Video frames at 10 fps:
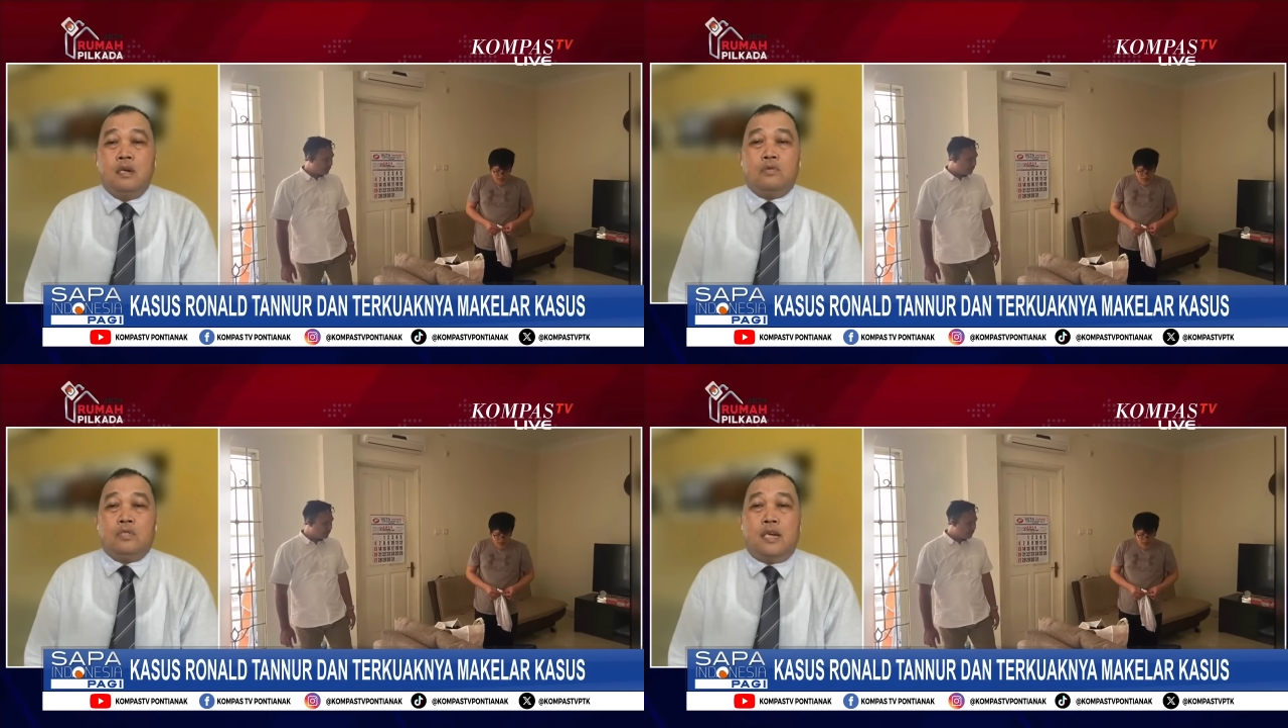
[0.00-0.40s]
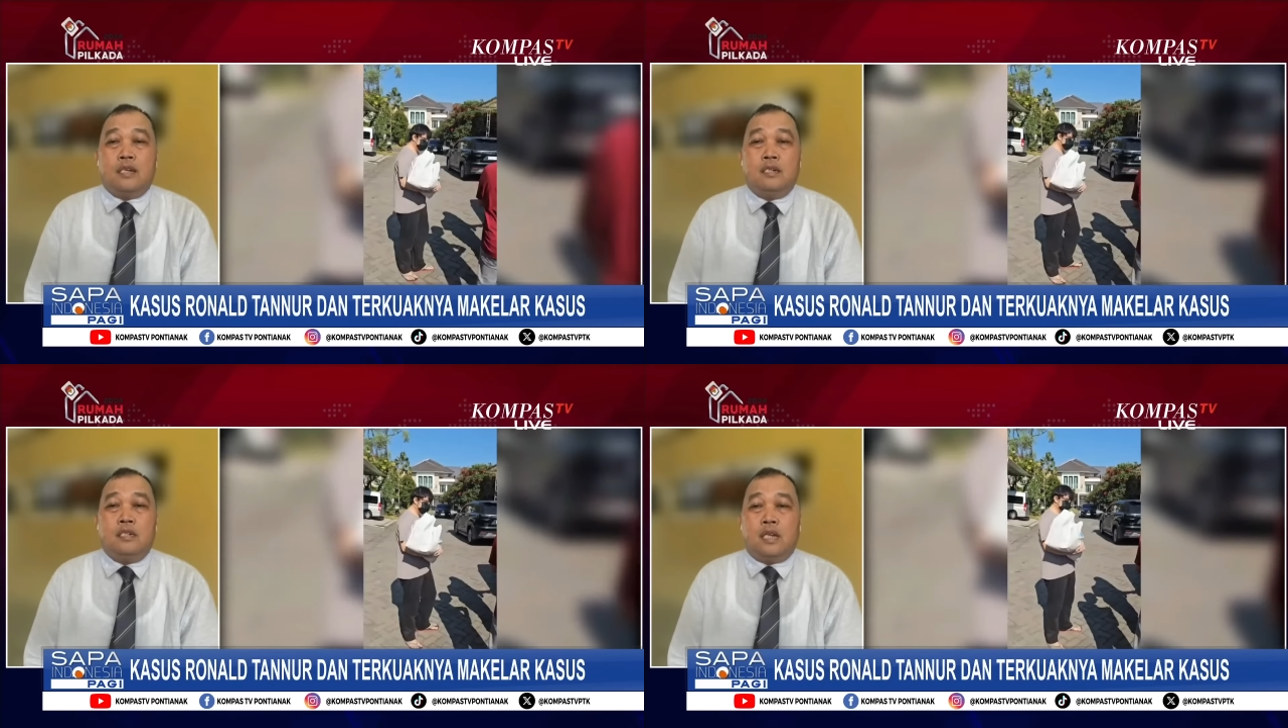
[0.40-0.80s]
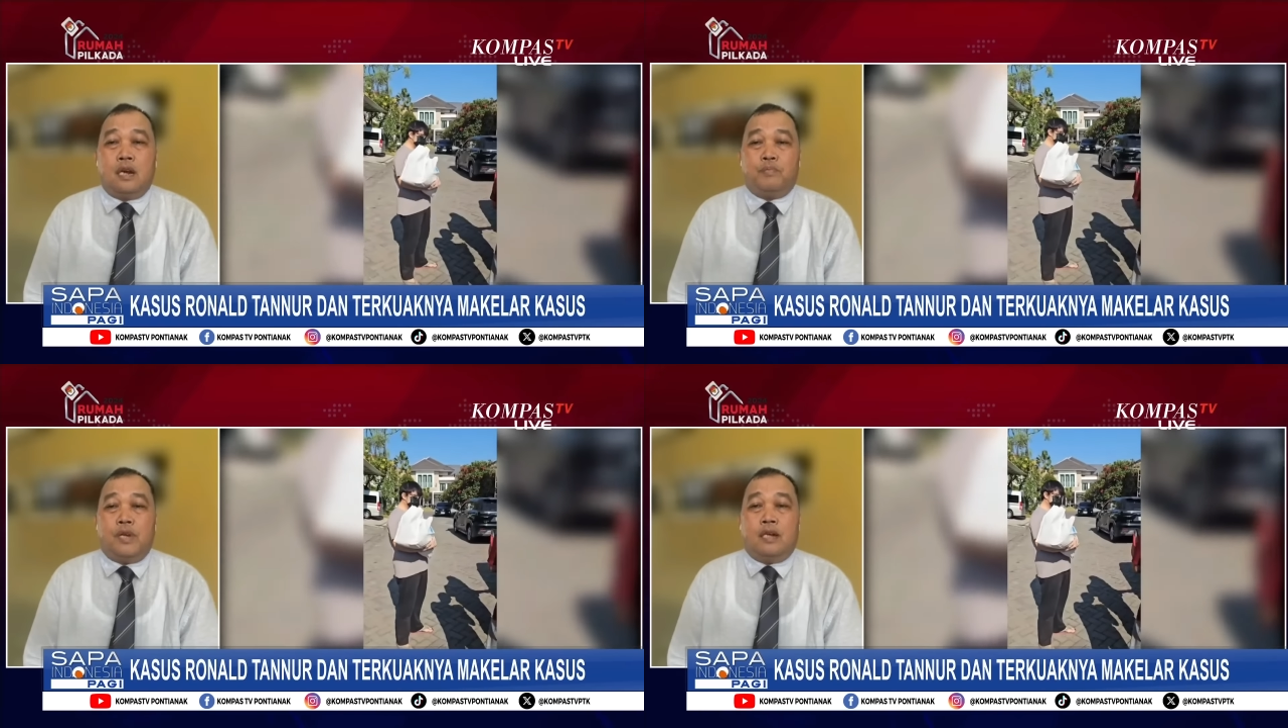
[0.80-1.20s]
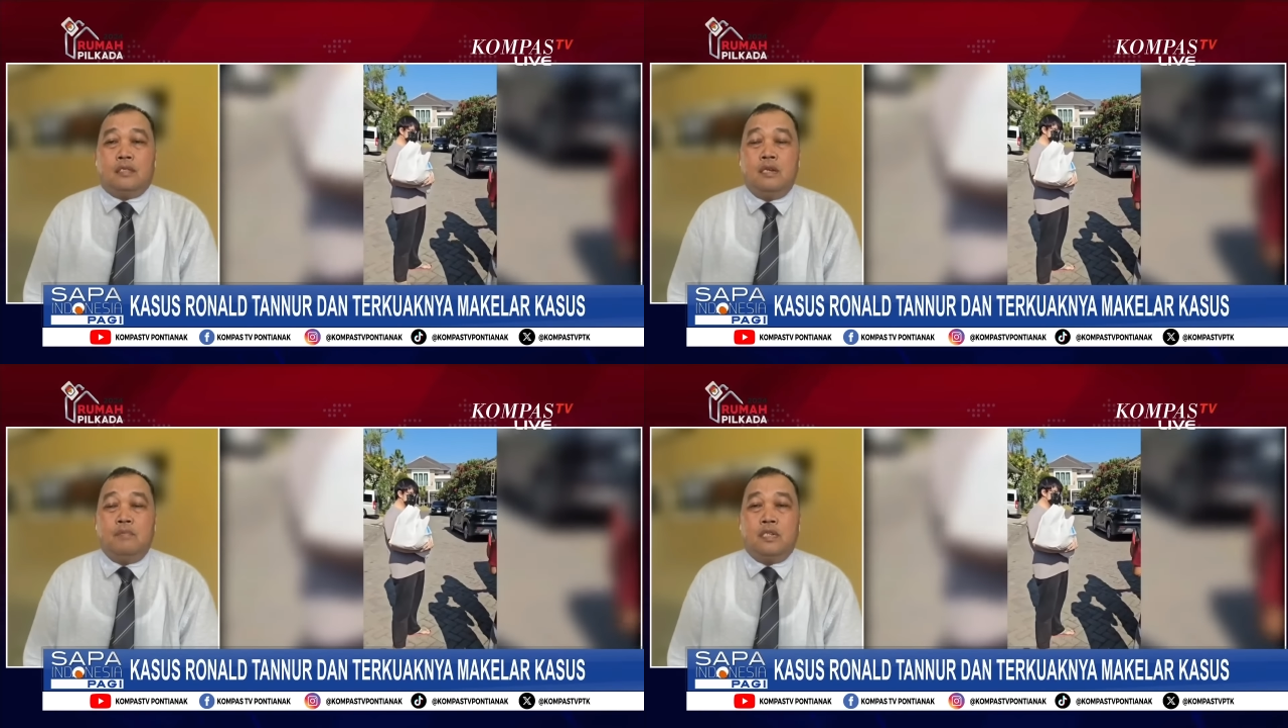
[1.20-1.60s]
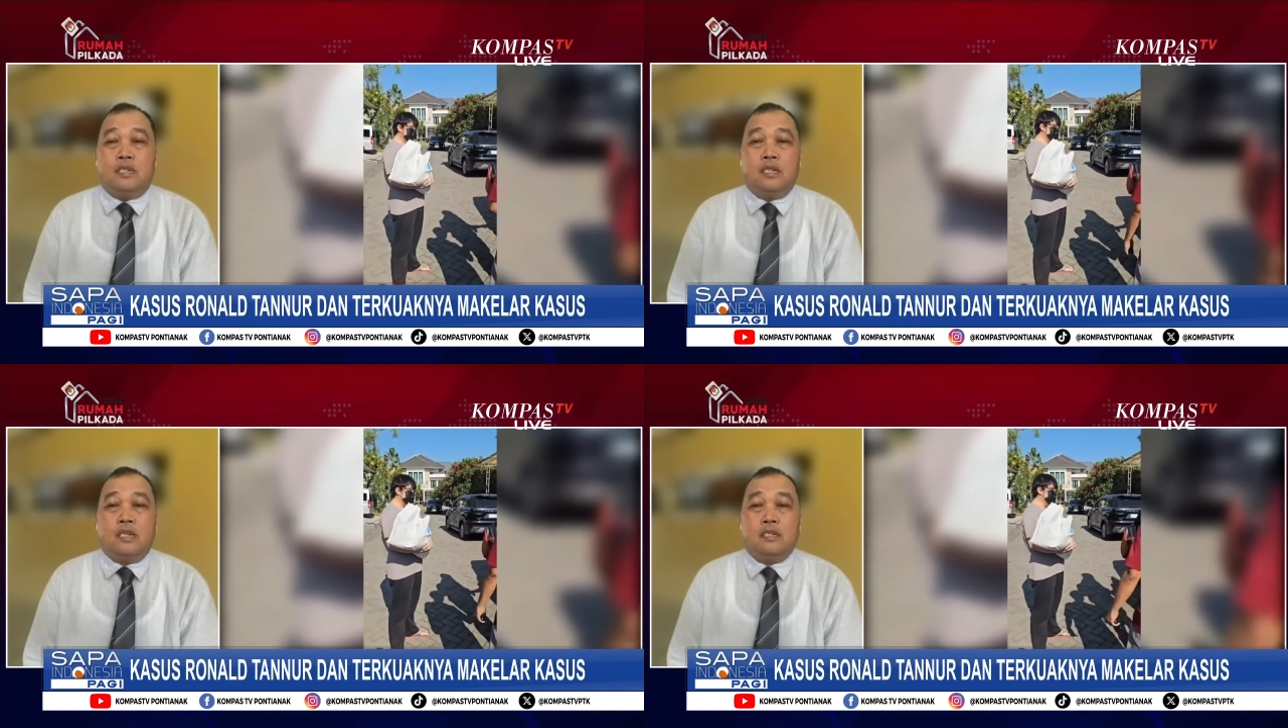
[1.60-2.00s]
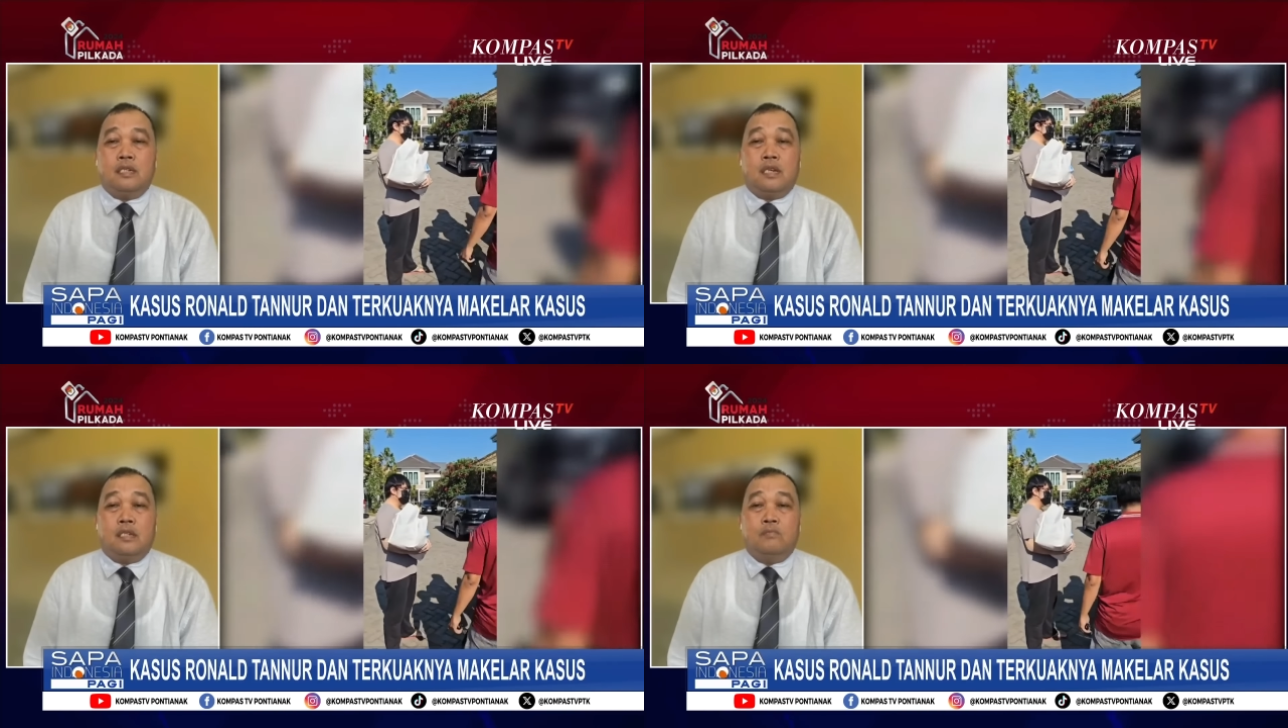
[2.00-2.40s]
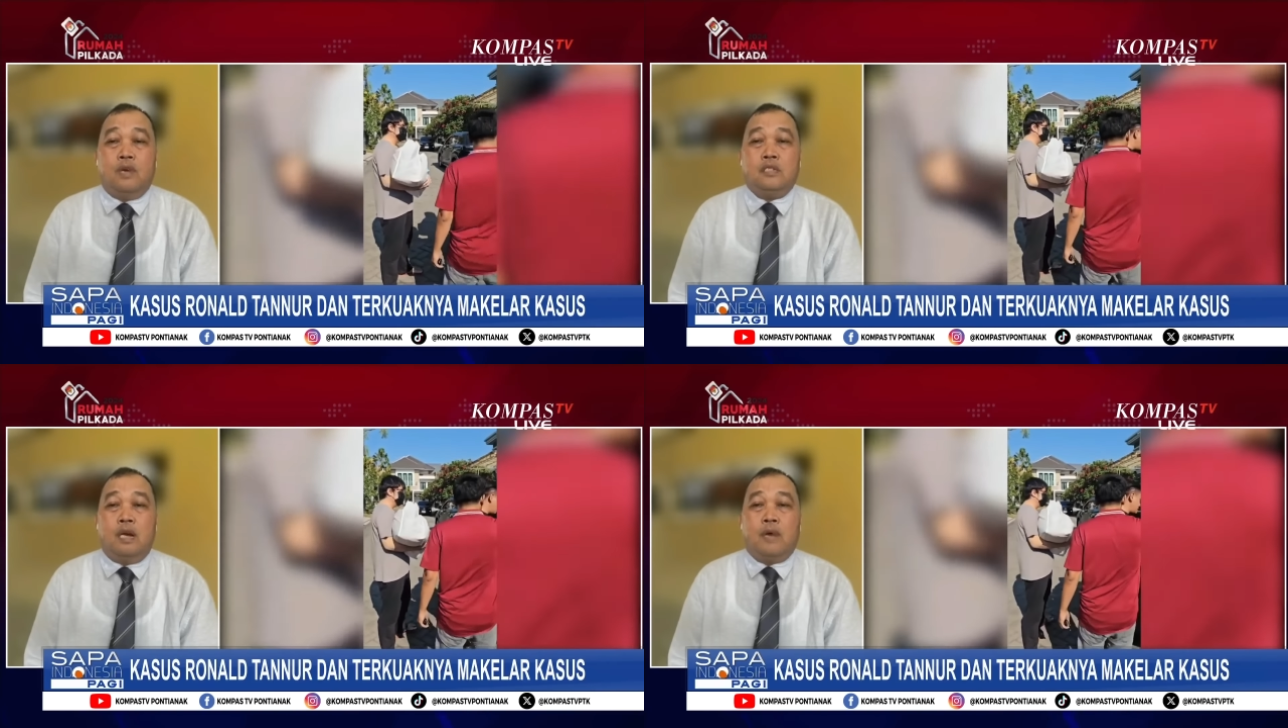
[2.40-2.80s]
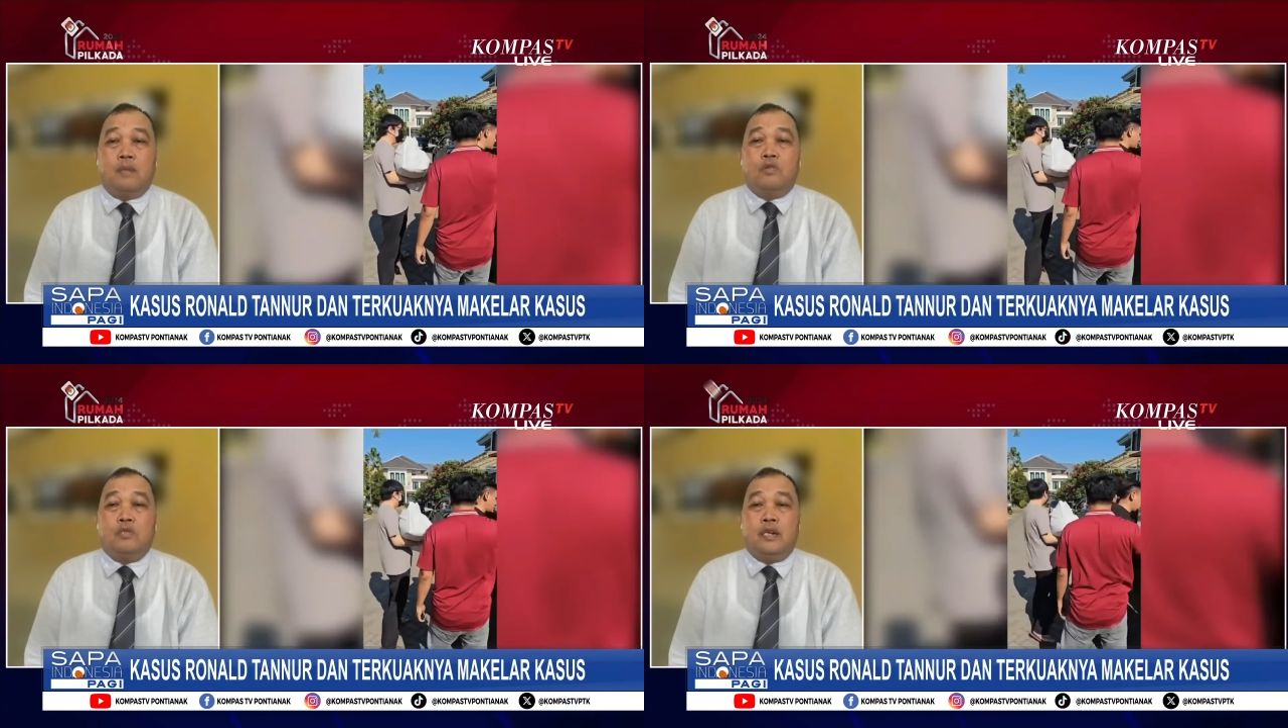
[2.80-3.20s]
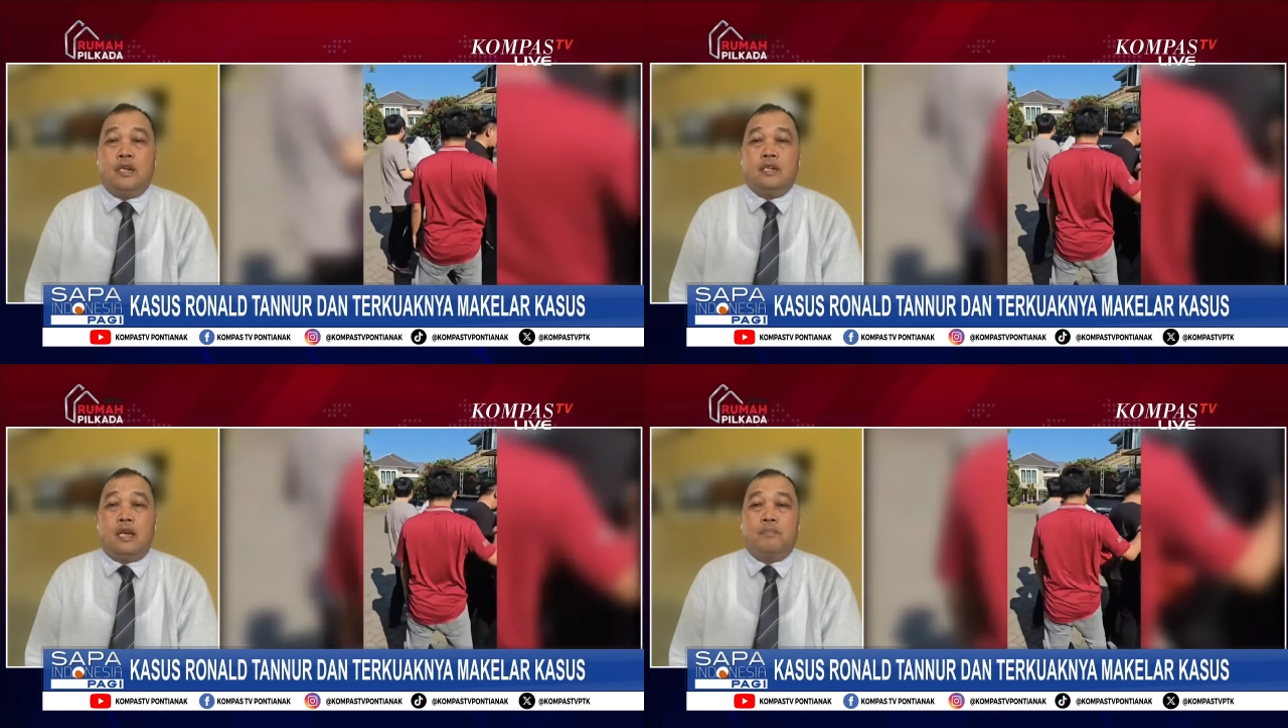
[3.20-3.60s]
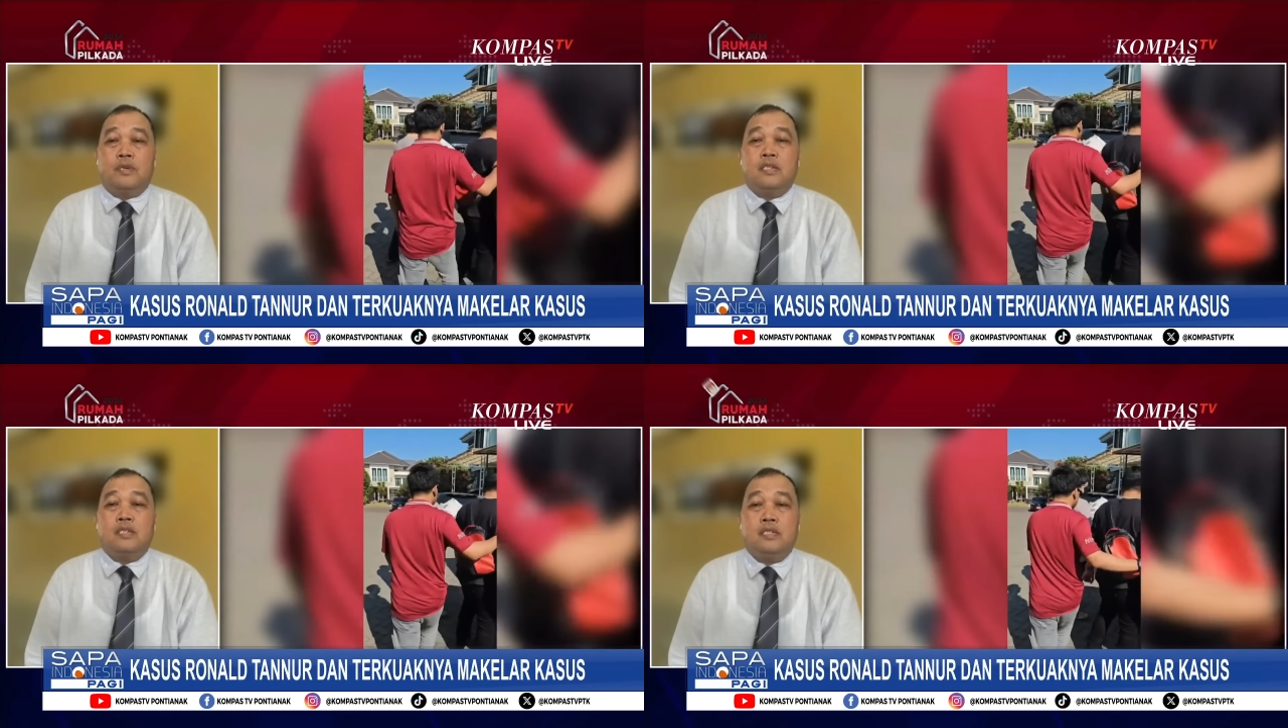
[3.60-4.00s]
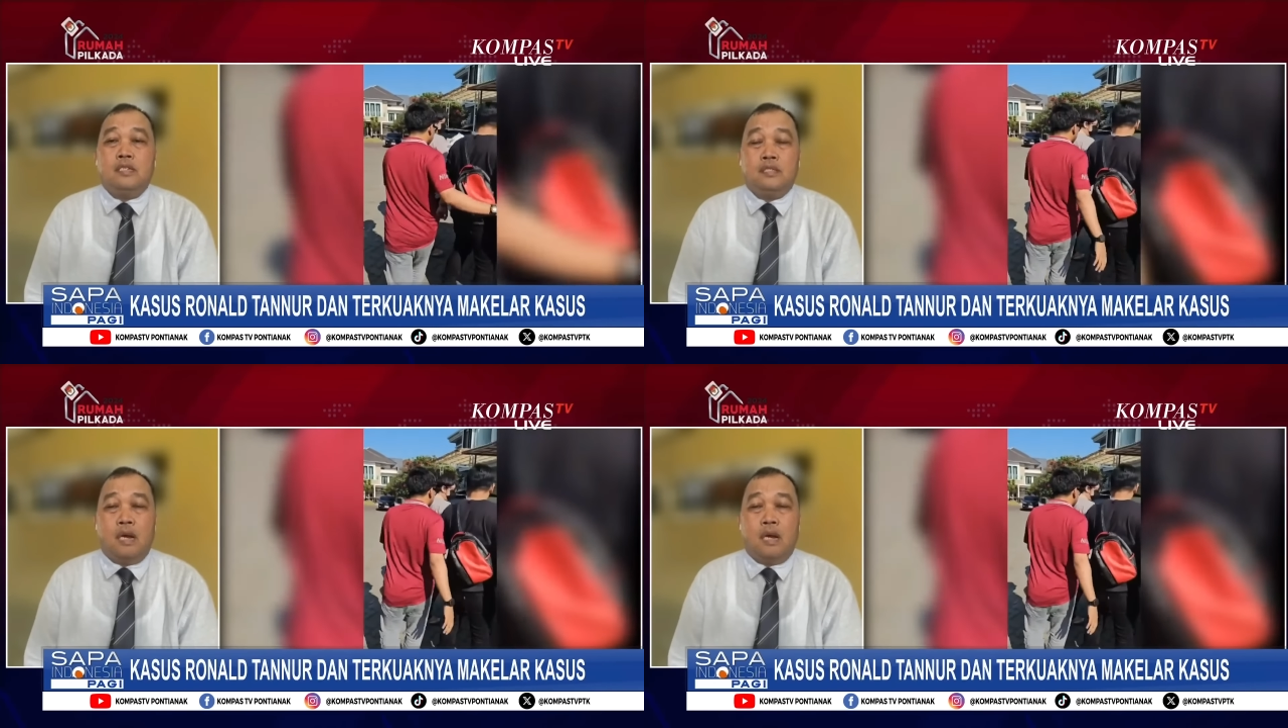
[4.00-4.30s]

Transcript: menurut saya ini sangat prihatin menyedihkan kita semua zaman modern kayak begini,